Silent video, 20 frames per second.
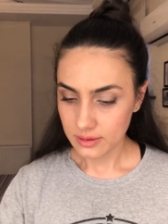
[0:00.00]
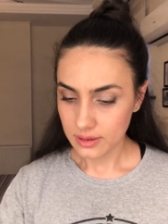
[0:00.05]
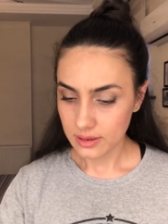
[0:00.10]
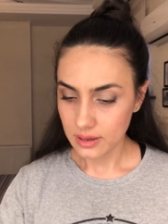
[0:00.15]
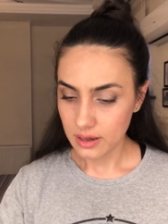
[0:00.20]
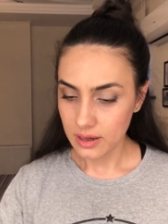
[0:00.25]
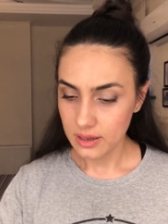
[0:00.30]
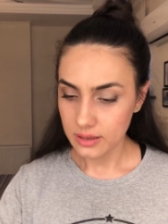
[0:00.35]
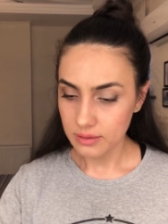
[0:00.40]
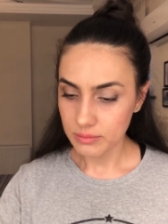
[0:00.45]

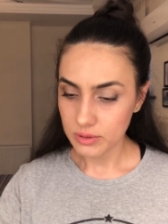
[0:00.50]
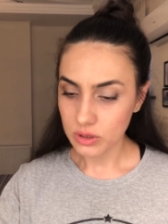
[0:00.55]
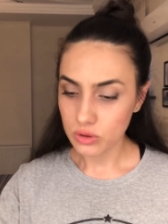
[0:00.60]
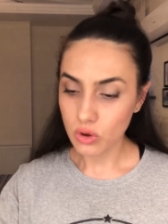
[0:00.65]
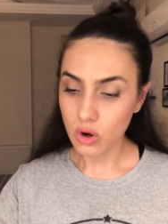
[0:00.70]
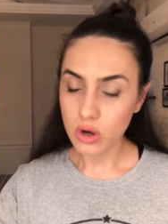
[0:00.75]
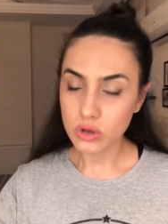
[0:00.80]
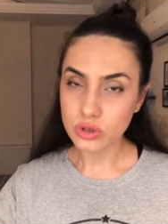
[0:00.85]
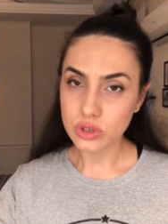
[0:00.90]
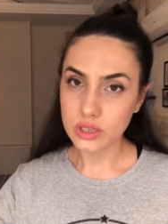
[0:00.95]
yani
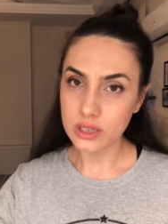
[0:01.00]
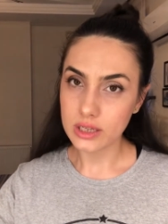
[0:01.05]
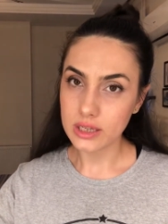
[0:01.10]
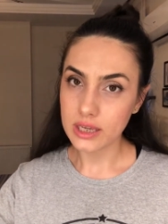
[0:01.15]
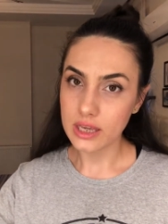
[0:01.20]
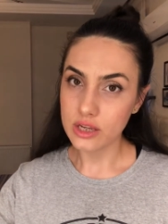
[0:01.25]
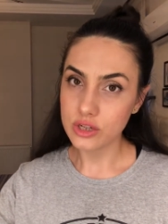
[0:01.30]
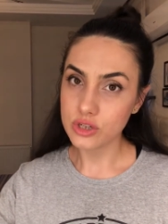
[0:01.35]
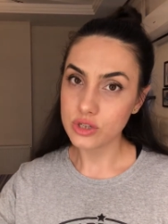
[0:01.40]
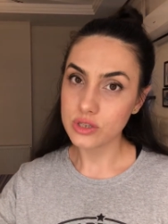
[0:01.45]
4 ayı
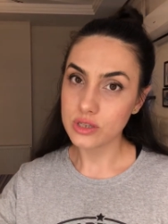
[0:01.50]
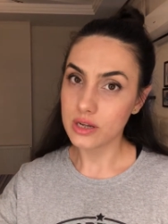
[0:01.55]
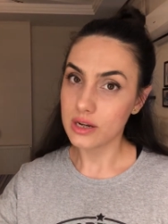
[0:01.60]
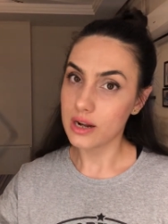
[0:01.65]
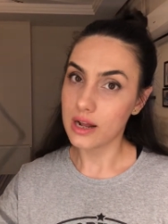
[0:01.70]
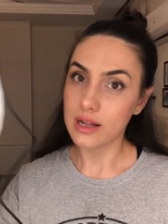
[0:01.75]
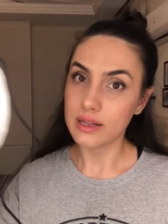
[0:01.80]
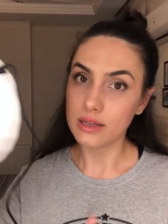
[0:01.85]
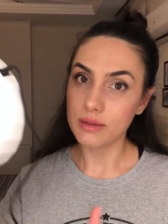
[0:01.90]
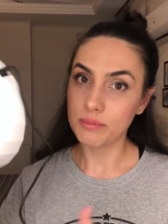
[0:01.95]
geçti
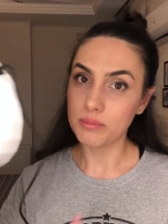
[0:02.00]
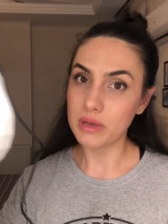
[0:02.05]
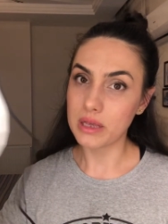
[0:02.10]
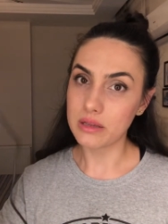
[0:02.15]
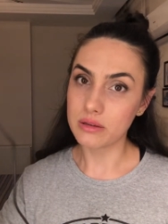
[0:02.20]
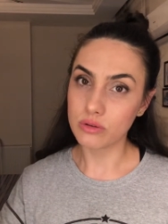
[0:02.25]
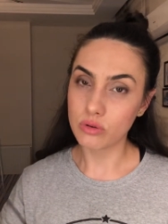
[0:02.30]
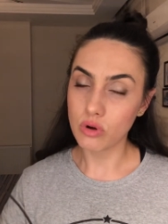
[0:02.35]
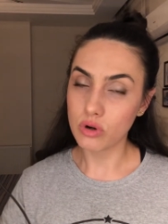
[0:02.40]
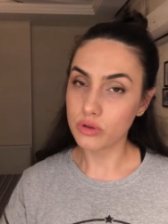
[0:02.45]
herhalde.
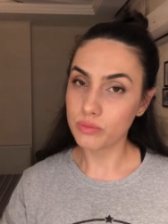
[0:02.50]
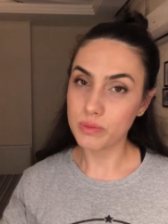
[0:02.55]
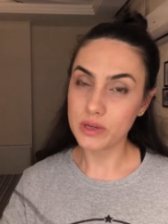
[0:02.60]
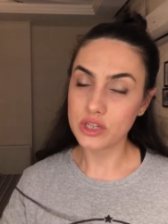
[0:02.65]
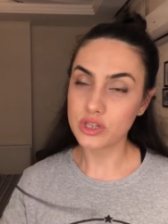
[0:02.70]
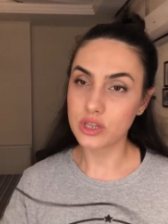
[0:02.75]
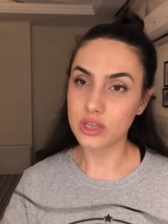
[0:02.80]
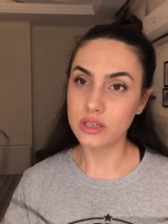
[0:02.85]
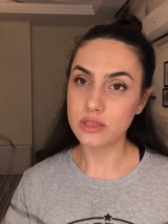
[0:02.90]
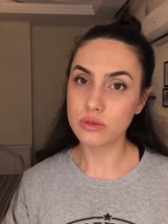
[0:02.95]

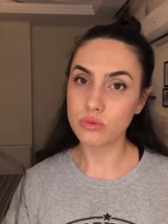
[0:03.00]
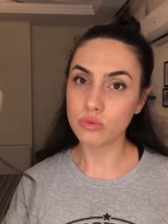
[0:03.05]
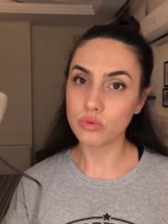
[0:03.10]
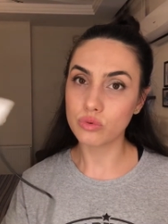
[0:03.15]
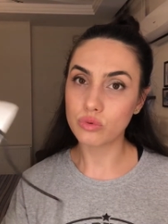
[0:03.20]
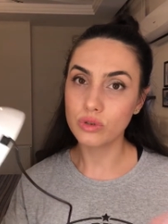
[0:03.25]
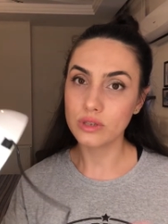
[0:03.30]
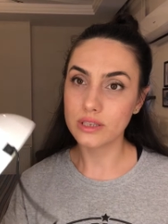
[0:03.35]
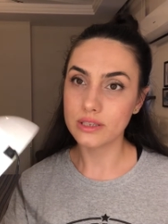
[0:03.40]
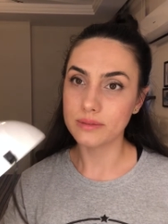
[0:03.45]
4-5 kez
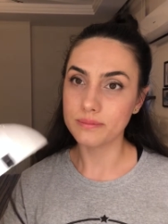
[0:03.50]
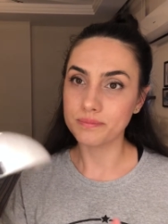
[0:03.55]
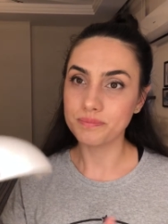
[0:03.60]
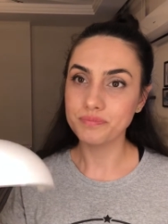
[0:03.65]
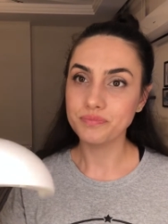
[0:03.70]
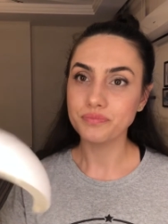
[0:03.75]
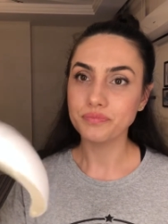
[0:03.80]
uyguladım.